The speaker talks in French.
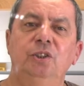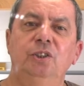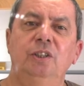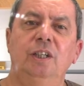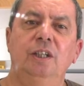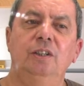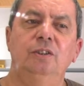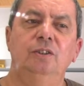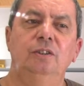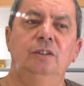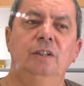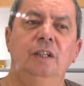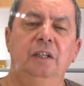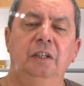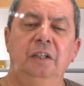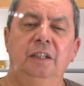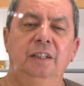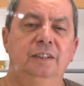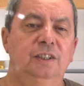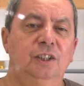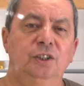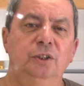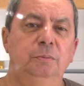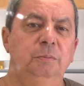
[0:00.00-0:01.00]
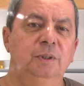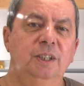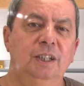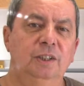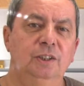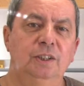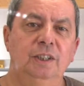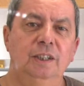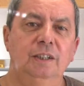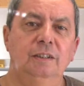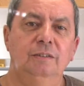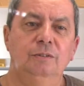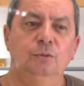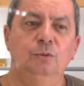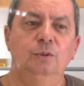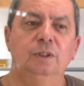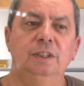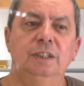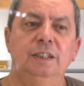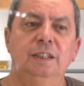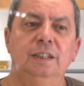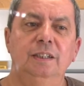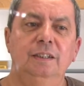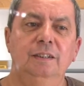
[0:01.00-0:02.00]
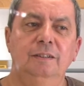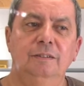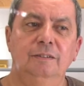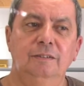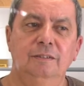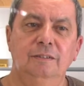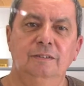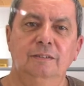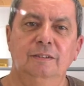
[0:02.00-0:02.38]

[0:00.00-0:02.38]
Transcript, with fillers: charge les tâches ménagères, tout ce qui est